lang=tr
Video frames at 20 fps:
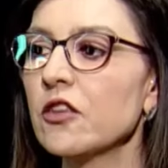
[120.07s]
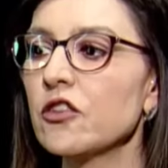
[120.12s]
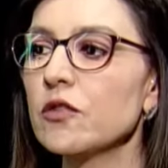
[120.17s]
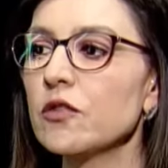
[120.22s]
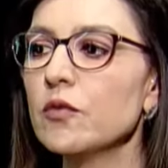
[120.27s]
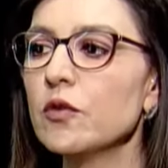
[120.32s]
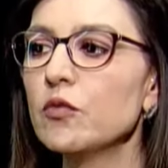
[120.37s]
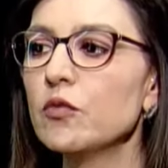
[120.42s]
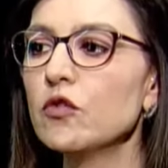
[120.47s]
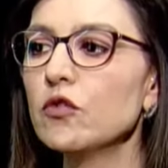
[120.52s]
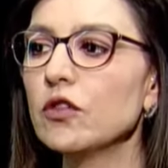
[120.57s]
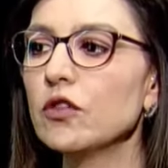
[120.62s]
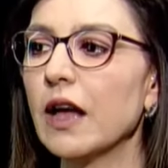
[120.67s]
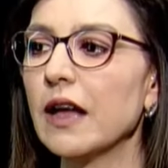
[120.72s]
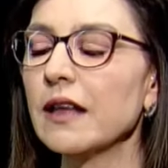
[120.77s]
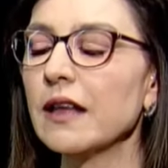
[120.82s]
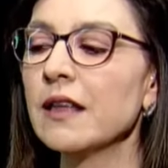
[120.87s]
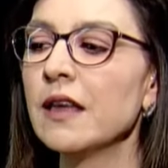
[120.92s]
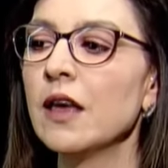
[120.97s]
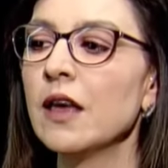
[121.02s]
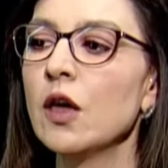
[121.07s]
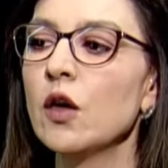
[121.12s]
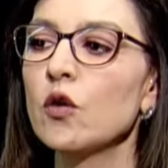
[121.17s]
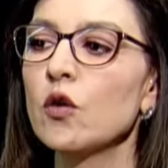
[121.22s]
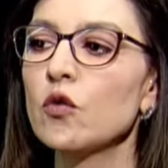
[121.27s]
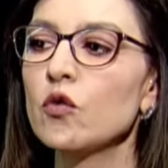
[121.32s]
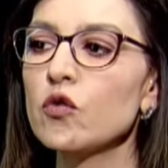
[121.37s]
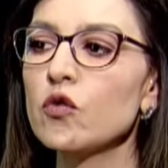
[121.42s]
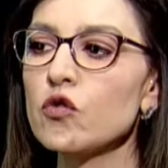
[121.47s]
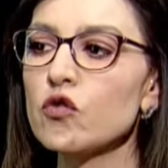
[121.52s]
Şimdi burada
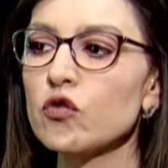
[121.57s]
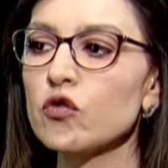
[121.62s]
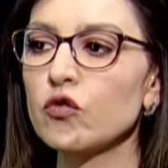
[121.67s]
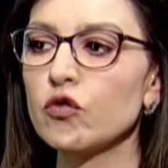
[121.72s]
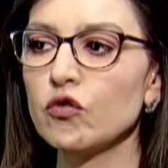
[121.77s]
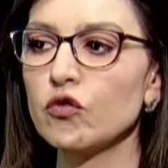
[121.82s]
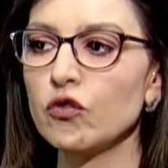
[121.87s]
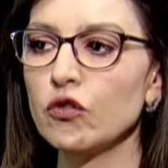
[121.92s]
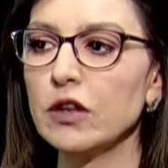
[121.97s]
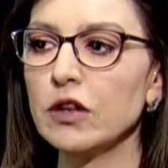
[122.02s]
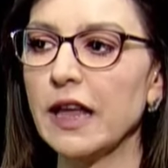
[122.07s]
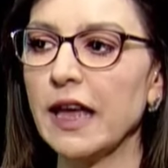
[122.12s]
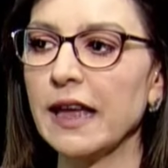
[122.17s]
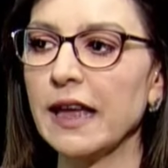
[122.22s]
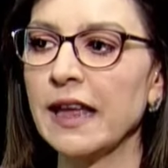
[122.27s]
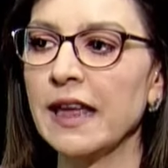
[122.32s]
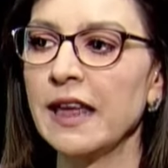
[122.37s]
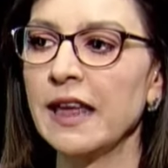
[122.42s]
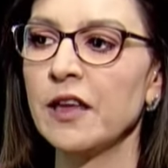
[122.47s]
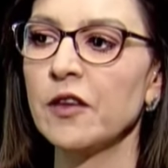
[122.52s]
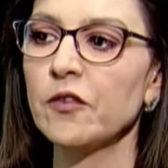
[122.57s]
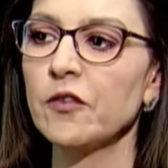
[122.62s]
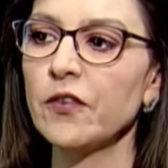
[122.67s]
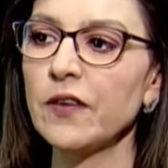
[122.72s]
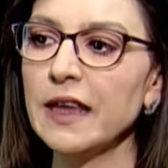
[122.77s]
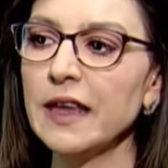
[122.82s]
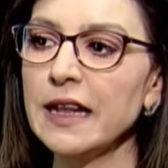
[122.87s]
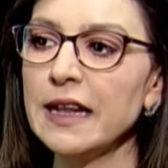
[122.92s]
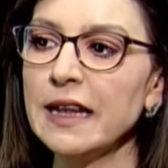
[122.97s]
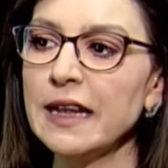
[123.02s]
kuş türüyle
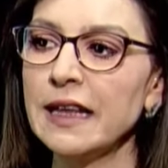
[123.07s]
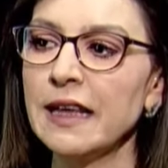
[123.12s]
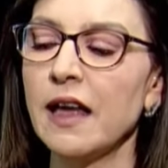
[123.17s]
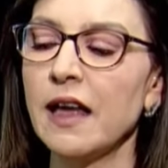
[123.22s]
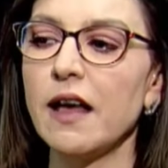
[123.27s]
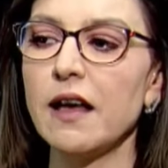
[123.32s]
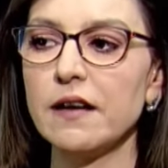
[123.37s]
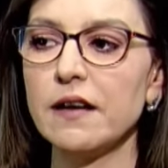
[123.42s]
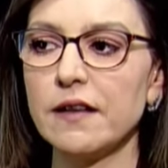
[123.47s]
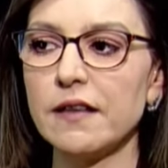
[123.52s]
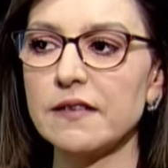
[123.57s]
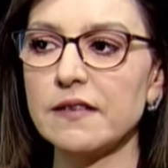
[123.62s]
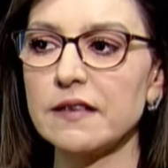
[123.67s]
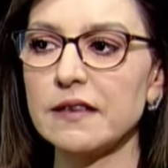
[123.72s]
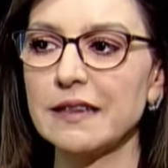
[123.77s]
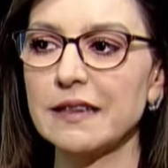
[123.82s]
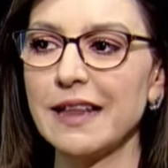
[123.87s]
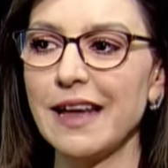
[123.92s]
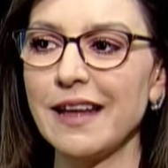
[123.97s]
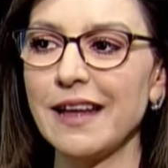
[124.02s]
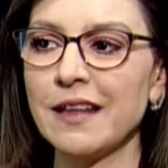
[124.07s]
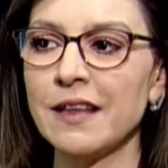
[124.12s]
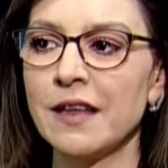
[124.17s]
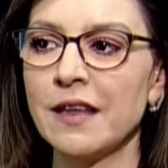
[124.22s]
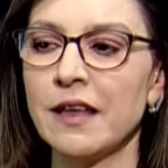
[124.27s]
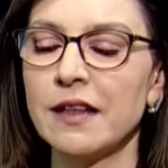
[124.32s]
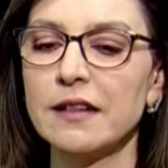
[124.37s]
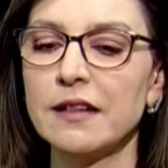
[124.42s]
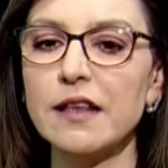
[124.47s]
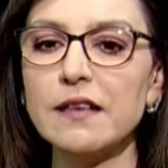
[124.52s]
fil arasında
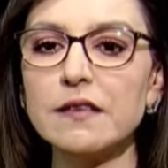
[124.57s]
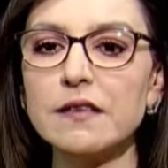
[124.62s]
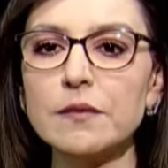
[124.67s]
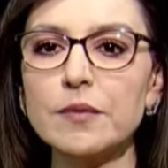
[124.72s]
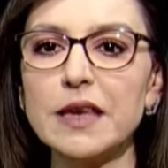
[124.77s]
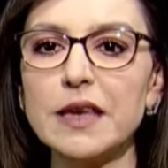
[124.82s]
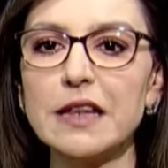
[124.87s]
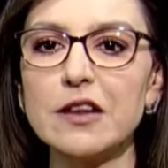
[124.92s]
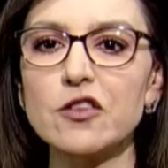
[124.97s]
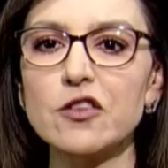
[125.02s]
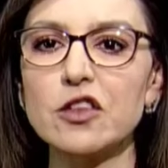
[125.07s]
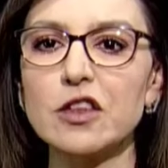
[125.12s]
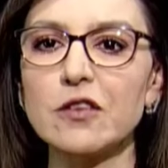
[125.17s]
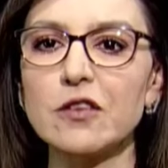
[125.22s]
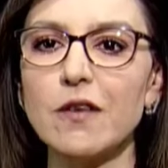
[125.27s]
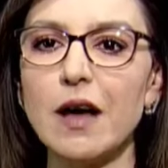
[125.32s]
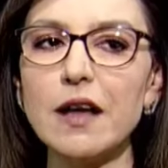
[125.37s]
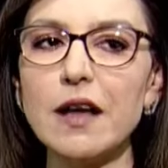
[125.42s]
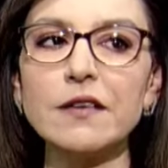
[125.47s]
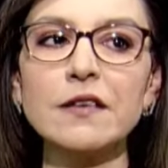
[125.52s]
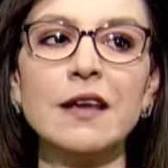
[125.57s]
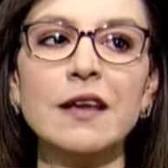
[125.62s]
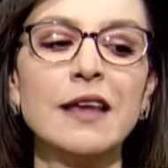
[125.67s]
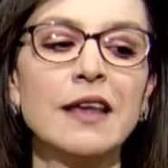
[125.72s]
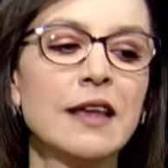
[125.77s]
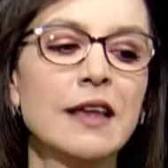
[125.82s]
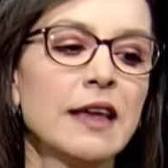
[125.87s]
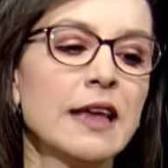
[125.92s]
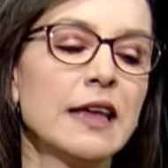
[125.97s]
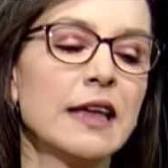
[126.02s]
nasıl bir ilişki var?
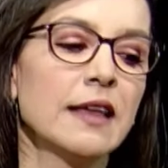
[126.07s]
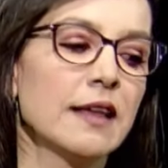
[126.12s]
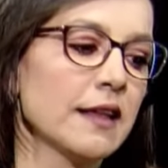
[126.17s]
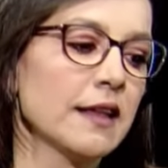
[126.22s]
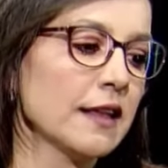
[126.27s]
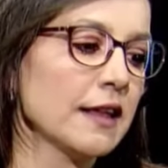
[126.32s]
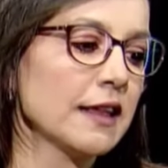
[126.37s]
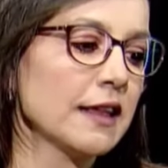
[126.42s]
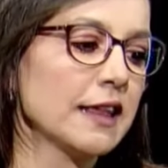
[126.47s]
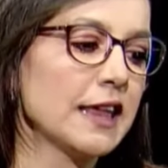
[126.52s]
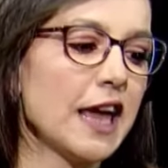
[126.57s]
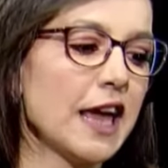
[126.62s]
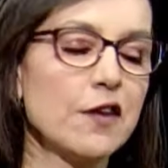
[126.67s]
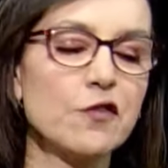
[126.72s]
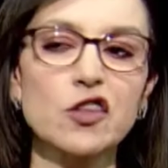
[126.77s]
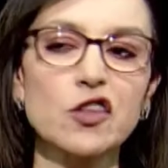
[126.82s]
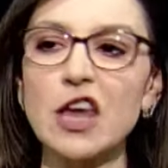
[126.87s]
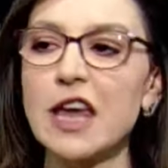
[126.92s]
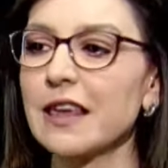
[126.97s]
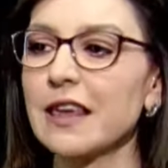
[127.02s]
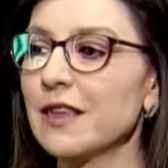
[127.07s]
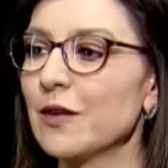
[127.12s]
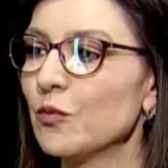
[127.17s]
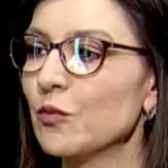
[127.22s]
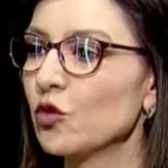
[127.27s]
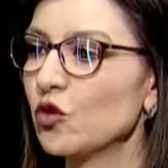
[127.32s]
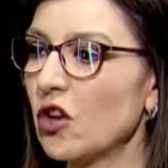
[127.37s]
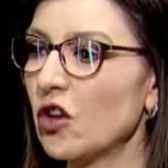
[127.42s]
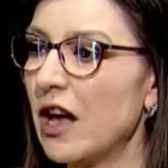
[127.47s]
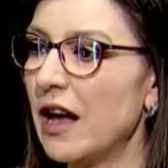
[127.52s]
Gevşek
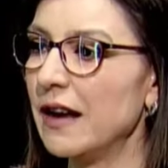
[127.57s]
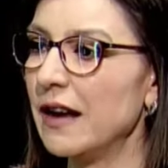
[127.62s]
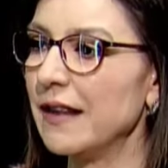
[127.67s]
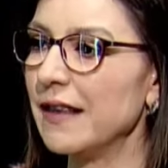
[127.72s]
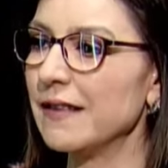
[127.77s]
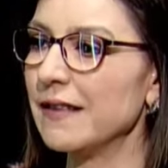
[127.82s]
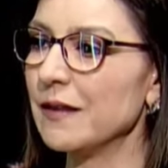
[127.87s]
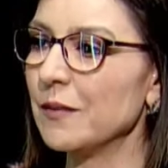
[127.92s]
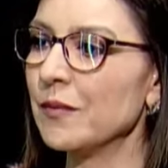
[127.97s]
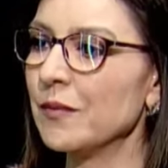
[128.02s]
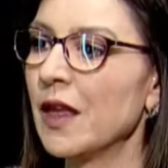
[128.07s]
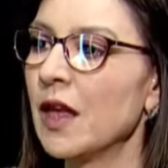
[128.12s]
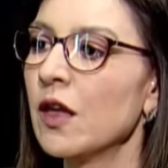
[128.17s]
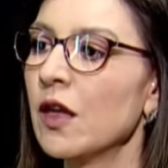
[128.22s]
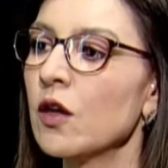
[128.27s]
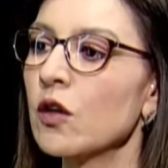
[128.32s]
mutalizm